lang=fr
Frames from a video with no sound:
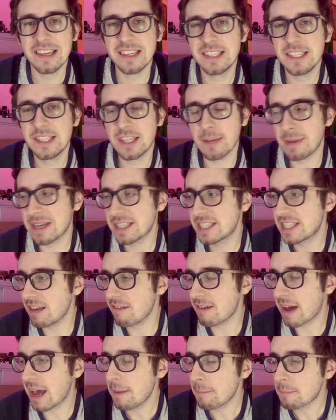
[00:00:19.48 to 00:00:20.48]
Si seulement
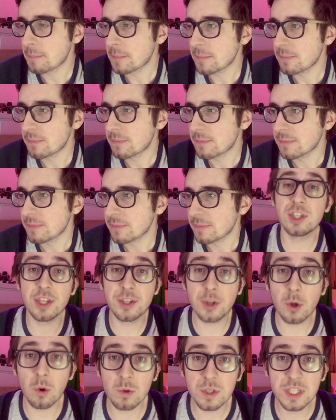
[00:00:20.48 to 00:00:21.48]
c'était vrai. évidemment, mais j'ai
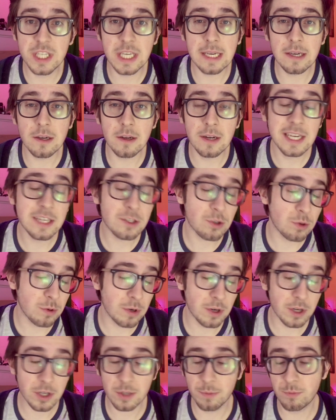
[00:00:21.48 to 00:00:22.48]
tronqué euh, les
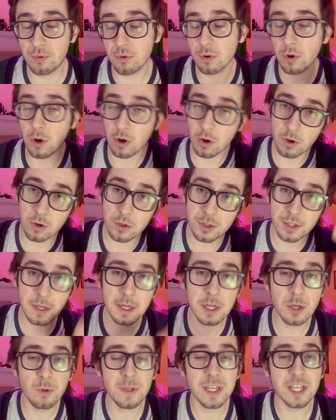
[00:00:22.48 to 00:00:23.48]
colocs pour un
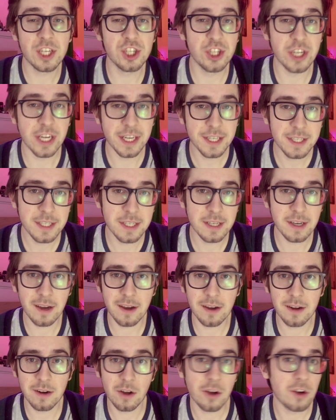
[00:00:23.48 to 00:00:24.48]
seul et unique chien qui
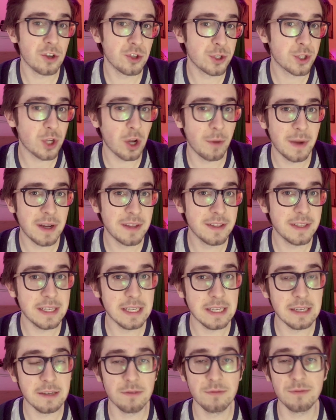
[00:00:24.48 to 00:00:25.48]
rend l'enregistrement des
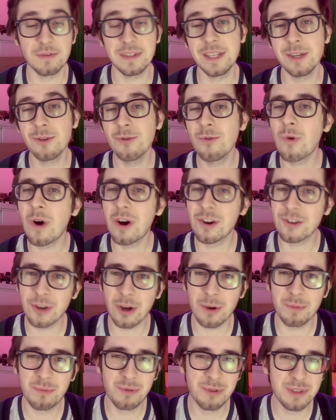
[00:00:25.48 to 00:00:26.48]
vidéos
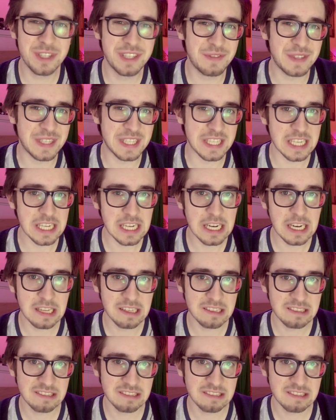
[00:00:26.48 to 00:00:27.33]
encore plus difficile.